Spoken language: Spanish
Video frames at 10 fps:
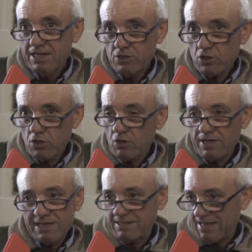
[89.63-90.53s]
No, no,
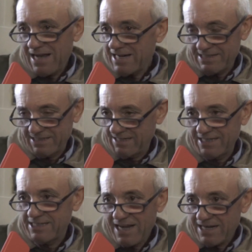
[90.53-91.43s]
hagan, que
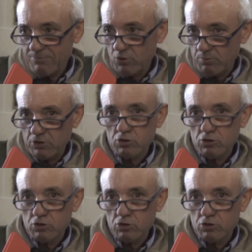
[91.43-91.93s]
se haga el monumento.